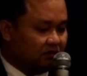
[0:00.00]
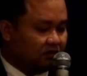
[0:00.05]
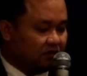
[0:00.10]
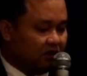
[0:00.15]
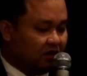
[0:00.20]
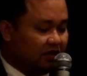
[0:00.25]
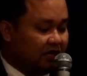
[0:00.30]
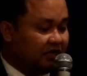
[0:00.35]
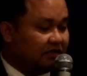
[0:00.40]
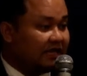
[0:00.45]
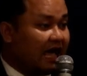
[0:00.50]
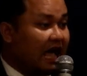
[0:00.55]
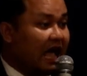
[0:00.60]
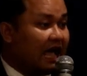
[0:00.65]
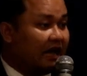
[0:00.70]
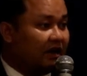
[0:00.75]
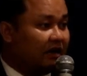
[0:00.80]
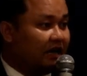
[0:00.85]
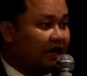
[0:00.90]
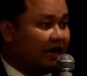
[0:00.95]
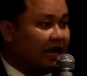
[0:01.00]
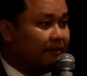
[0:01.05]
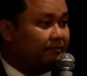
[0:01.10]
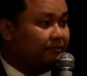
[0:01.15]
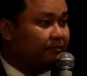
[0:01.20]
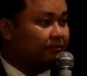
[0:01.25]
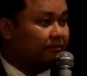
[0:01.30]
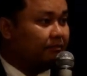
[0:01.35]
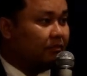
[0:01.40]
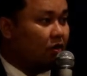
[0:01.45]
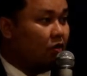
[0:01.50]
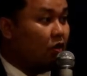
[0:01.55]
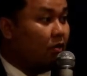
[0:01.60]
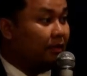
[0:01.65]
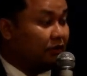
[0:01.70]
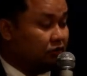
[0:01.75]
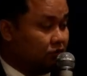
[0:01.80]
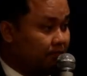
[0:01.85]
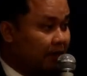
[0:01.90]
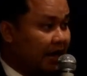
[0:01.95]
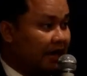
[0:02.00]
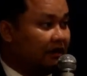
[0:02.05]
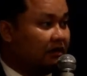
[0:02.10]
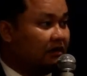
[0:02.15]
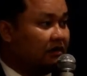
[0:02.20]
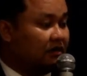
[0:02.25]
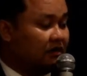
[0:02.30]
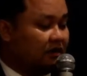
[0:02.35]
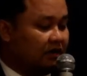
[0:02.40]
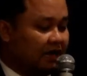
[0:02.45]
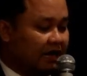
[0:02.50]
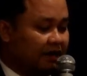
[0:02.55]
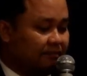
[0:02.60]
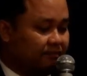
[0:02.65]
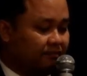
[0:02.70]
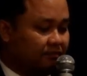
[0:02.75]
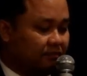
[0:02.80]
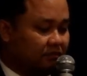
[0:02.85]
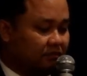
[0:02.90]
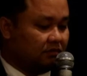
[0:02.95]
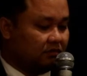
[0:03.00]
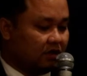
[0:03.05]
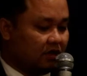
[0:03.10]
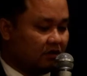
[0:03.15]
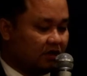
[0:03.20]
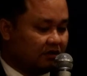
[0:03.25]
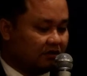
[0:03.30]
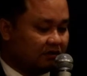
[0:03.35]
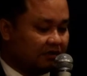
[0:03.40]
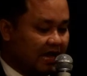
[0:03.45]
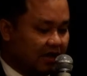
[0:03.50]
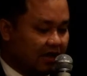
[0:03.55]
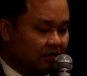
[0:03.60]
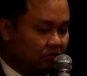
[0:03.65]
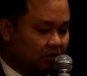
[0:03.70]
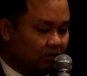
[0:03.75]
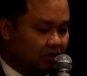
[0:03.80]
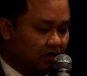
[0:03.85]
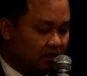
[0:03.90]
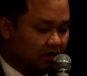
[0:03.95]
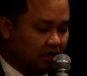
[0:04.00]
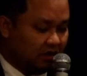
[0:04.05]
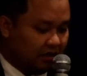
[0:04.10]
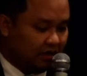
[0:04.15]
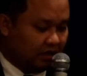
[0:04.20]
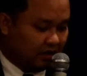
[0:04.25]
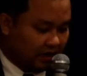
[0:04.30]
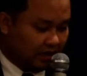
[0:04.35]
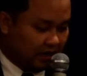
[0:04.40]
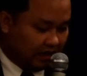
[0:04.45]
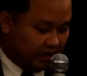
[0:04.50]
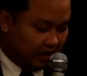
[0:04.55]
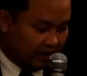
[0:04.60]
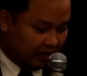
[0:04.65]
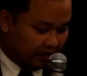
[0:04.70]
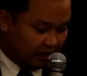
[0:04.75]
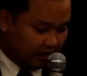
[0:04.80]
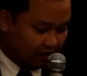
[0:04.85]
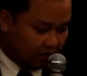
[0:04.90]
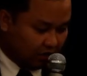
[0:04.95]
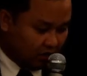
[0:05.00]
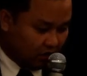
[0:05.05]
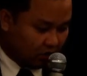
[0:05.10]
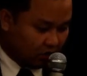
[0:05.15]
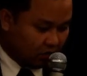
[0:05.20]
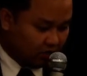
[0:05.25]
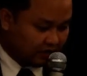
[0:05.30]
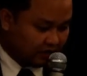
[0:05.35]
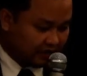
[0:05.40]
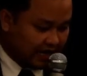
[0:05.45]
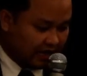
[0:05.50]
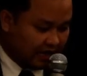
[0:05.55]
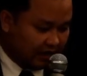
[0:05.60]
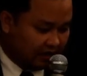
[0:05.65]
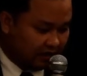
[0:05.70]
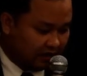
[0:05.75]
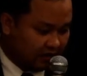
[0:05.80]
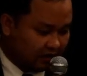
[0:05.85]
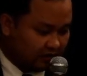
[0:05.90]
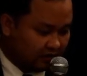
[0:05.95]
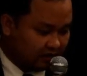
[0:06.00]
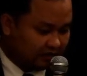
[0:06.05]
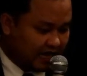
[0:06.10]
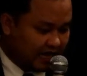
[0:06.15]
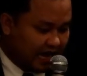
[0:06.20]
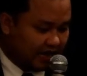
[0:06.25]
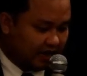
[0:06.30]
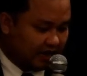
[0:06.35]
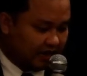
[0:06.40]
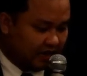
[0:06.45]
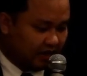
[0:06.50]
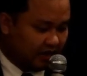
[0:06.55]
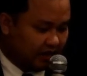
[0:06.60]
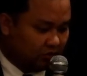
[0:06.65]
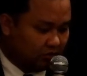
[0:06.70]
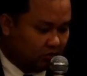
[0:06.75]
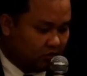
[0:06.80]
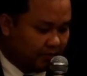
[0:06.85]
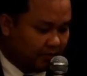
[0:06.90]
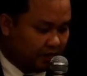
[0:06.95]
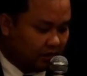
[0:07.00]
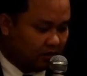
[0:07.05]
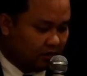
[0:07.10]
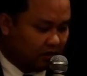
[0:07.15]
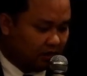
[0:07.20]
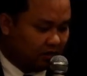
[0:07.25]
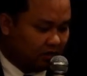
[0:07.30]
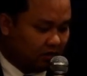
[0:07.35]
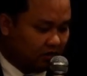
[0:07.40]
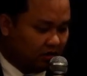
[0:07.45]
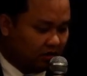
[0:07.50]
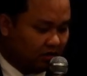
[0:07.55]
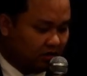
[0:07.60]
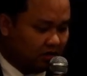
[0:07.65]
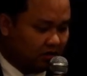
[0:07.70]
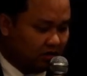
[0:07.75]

ตอนที่สร้างนะครับองค์ปัจจุบันนะครับตอนนั้นสร้างอยู่ที่กองโรงช่างสร้างยุทธปกรณ์ของ